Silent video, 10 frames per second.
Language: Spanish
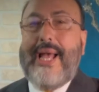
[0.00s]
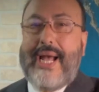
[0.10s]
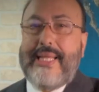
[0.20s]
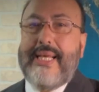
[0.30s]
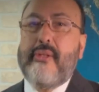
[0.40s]

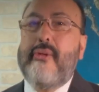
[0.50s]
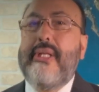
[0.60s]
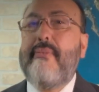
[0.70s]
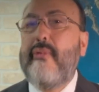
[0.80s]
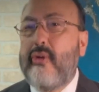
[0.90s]
Ahí es
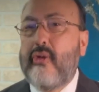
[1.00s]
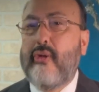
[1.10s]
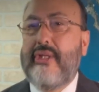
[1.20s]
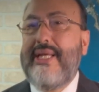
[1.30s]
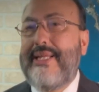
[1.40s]
donde
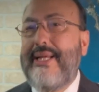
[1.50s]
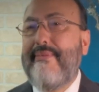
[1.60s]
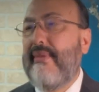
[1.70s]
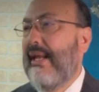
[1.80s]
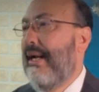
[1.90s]
muchos dicen,
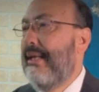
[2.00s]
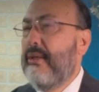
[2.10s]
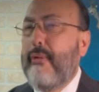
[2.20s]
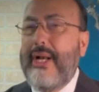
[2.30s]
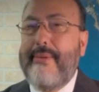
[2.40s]
la
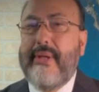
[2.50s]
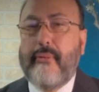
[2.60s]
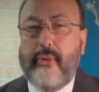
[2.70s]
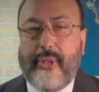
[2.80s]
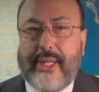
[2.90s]
escuela me
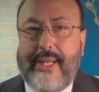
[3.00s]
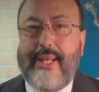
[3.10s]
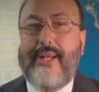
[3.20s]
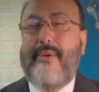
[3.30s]
aburre,